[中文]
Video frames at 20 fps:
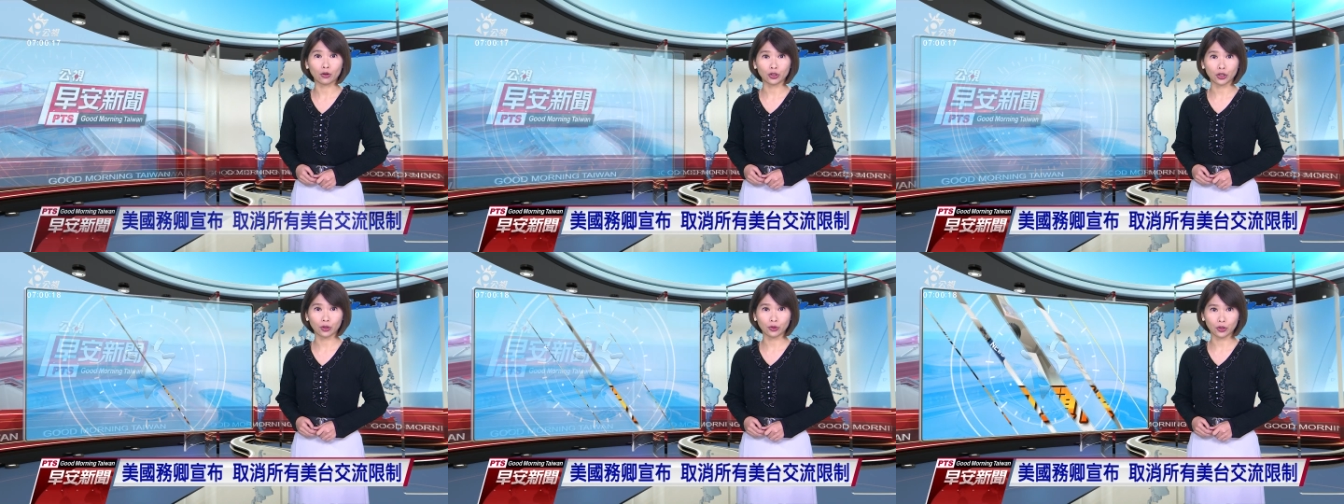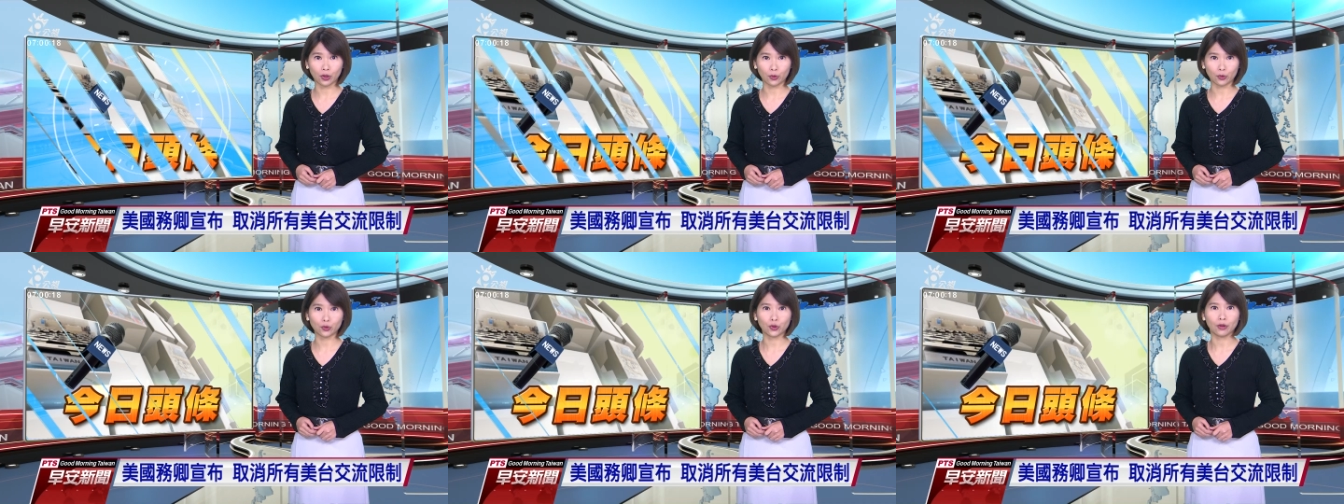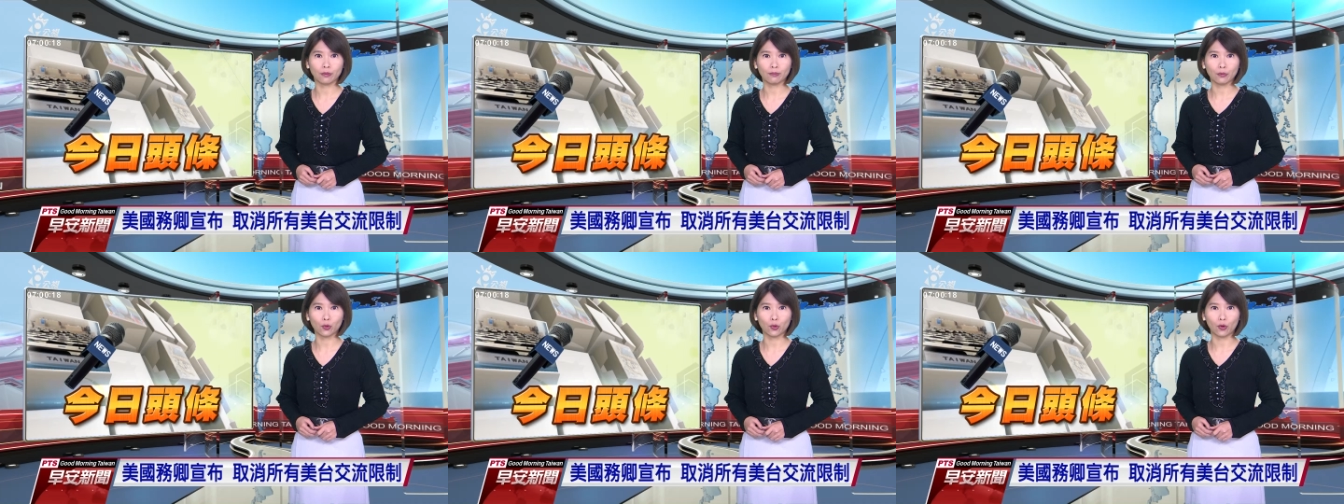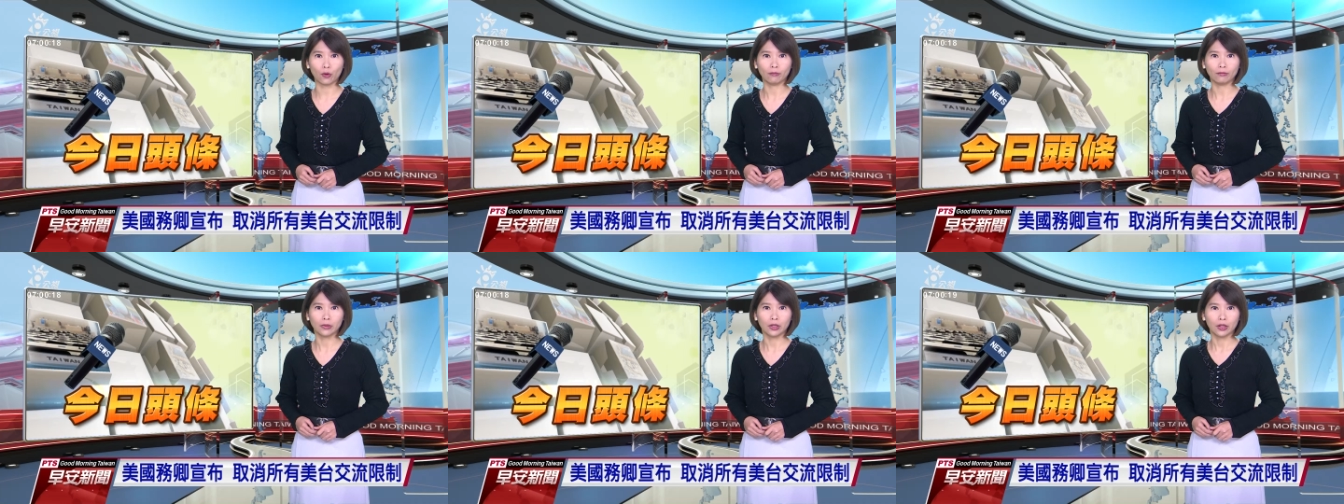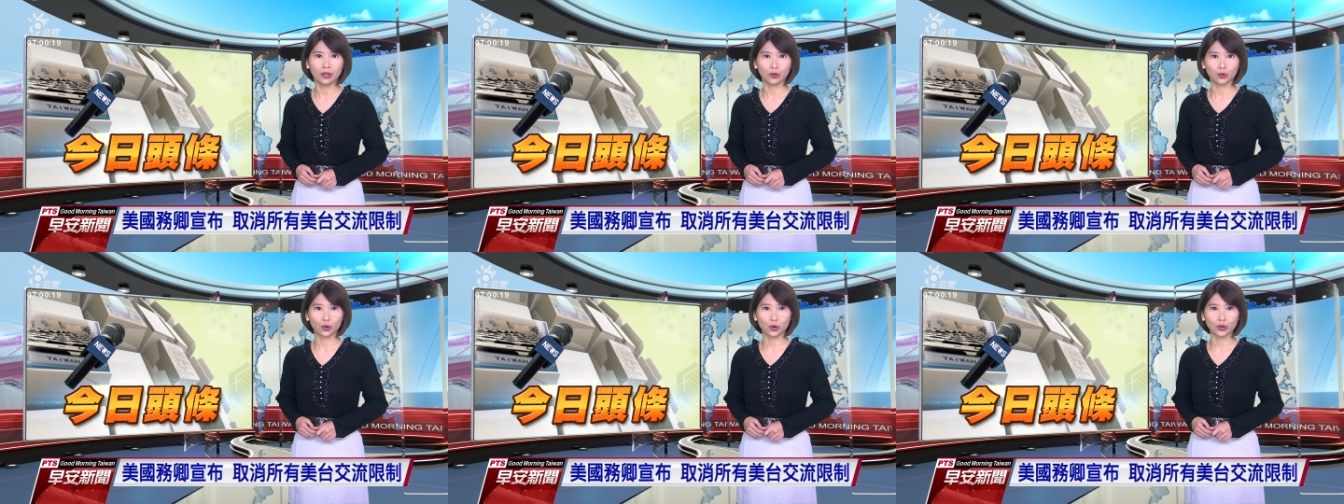奥稍早宣布
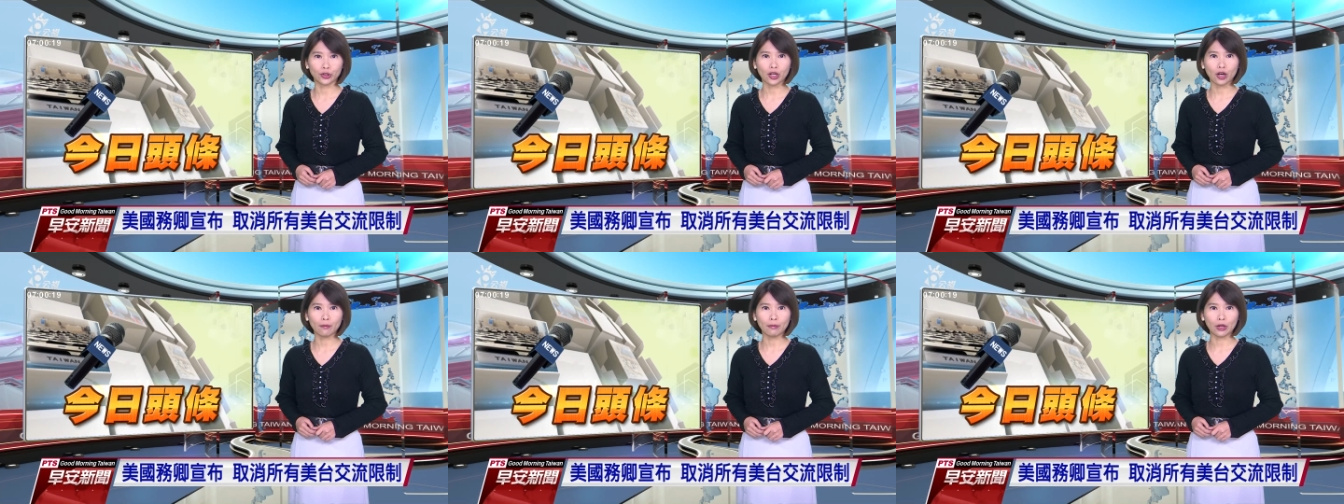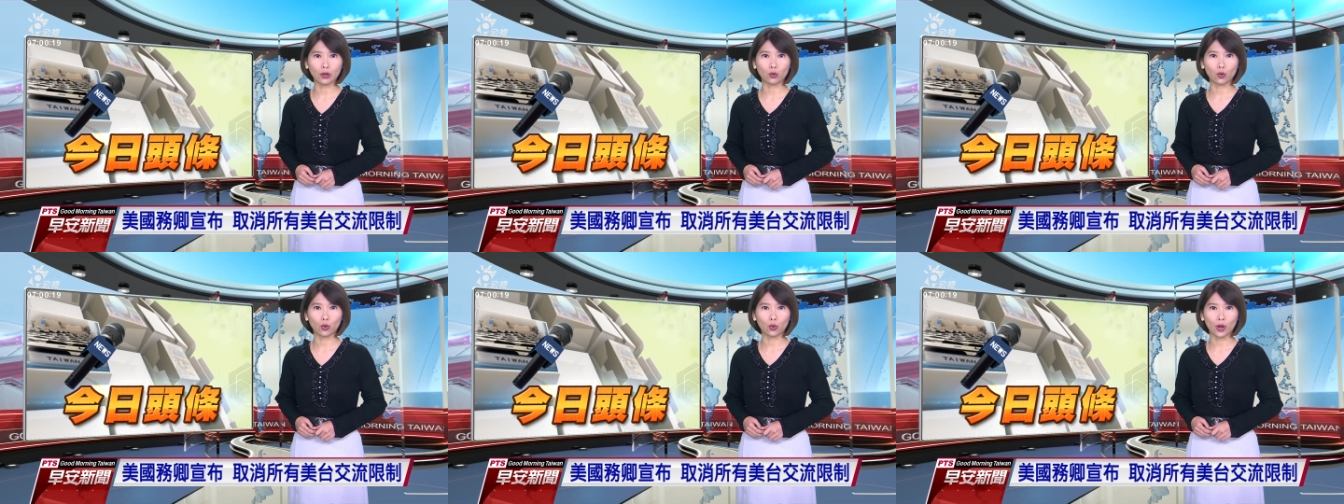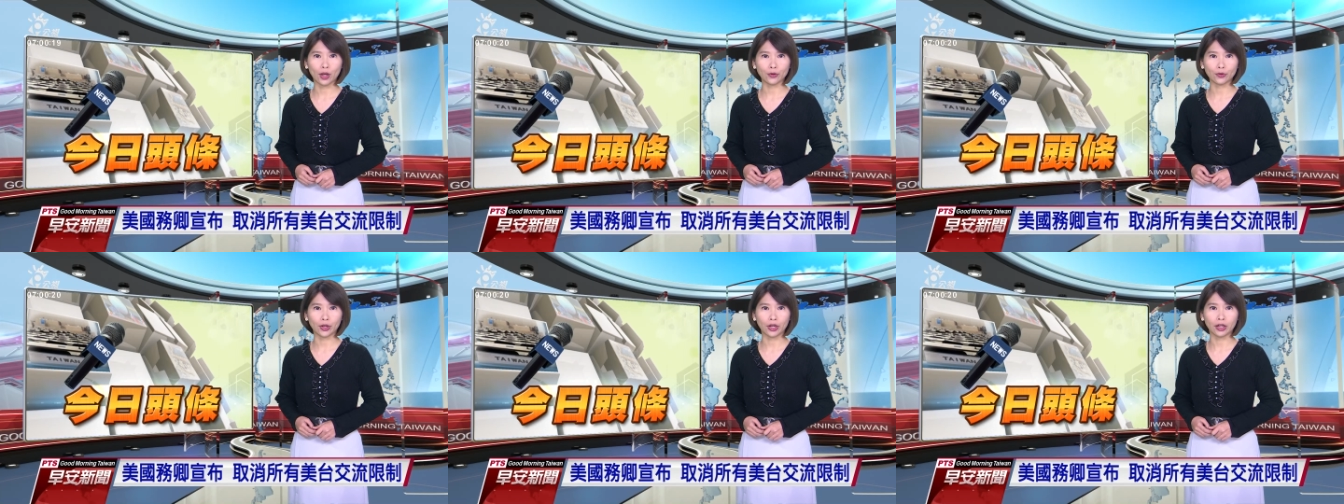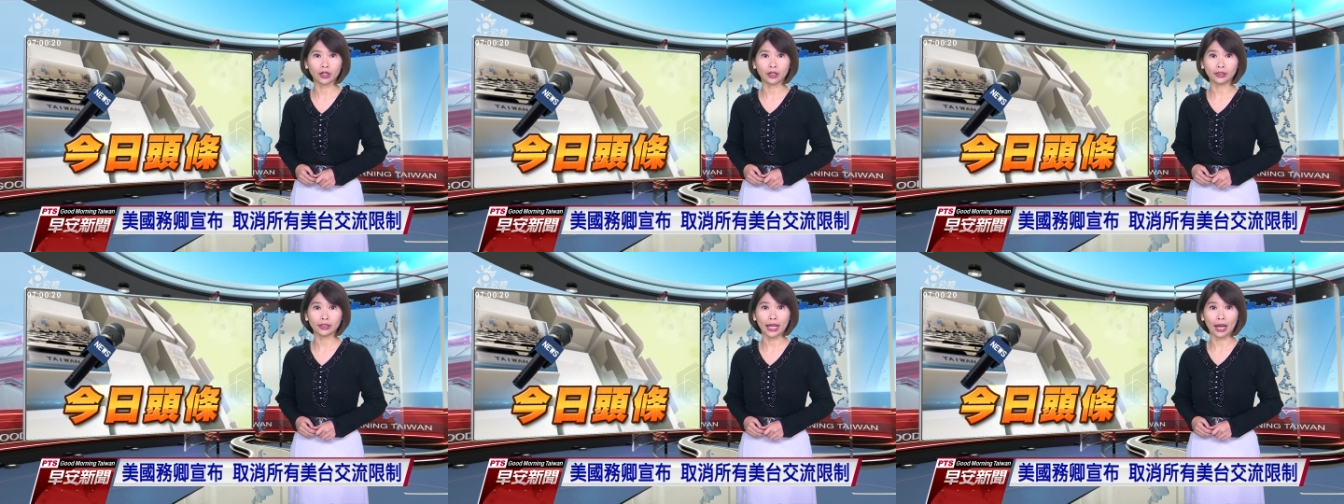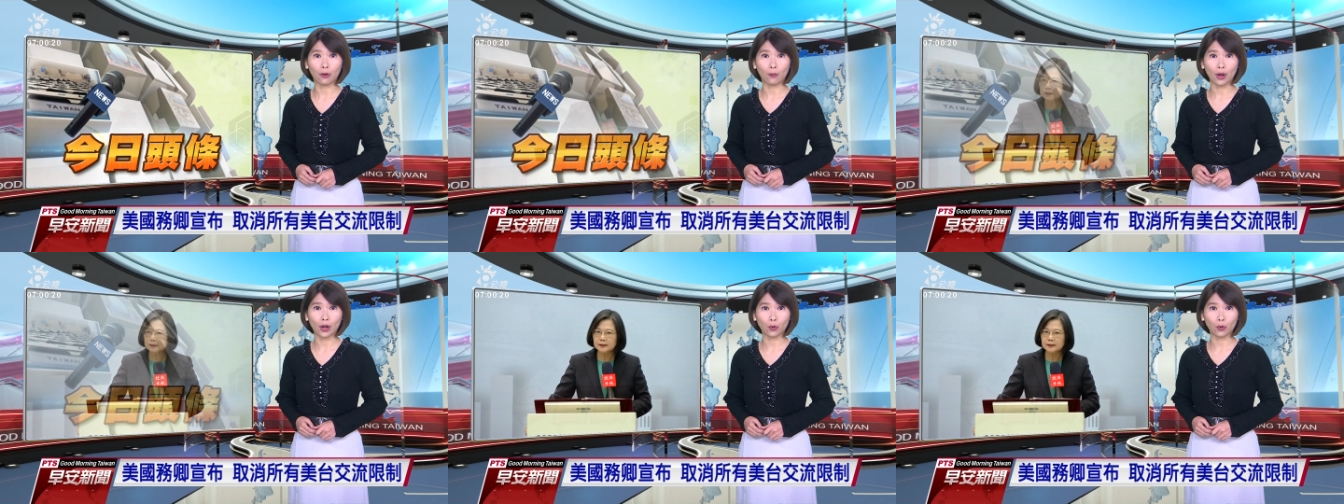取消美国官员和台